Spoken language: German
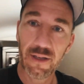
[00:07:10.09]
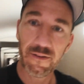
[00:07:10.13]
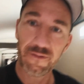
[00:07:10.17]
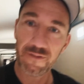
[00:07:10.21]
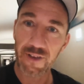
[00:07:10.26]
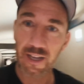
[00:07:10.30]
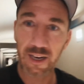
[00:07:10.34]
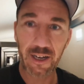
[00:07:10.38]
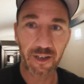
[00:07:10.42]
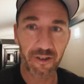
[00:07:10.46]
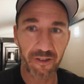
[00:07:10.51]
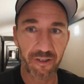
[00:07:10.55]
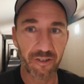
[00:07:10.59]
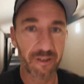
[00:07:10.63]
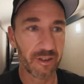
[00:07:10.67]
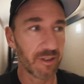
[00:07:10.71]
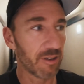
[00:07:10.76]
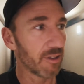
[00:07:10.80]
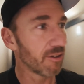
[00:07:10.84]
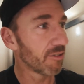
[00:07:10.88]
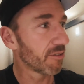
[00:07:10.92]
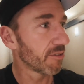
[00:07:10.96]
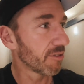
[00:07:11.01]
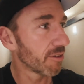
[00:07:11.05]
Wirklich.
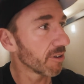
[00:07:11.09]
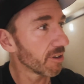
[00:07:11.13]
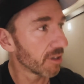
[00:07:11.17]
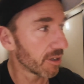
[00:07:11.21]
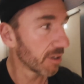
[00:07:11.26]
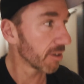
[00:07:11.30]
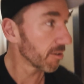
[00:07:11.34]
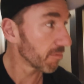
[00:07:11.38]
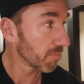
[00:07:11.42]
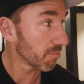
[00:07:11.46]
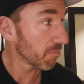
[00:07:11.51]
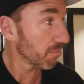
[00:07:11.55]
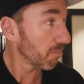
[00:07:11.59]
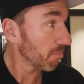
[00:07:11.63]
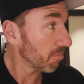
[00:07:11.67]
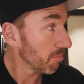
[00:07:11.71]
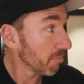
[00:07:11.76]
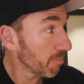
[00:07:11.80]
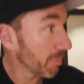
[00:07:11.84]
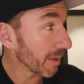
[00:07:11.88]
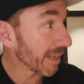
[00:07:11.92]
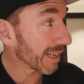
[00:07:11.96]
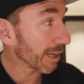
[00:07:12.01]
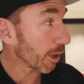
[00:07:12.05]
Ich äh,
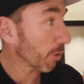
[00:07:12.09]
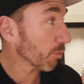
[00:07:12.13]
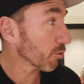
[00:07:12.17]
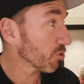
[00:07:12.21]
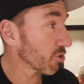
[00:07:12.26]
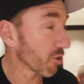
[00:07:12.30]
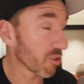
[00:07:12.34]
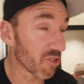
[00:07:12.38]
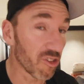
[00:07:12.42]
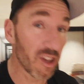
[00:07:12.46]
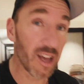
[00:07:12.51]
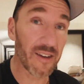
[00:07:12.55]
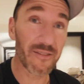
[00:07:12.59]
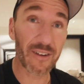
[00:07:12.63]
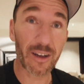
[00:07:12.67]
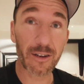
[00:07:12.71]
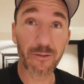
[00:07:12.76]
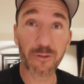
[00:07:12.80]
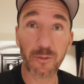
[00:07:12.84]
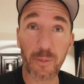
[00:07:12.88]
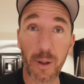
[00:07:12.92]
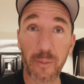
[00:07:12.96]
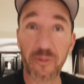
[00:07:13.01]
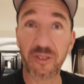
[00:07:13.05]
bin, glaube ich, noch sehr weit
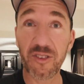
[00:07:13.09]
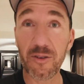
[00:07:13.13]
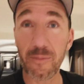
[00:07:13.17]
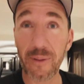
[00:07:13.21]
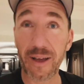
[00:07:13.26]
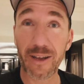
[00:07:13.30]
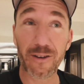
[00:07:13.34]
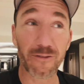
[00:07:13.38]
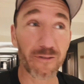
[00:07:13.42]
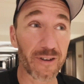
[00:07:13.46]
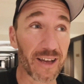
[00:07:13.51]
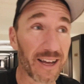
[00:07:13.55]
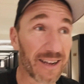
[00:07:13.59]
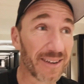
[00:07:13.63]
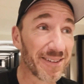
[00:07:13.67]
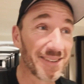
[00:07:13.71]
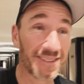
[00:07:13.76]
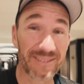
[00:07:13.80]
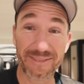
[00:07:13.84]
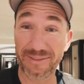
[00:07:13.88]
von meinem Zimmer entfernt.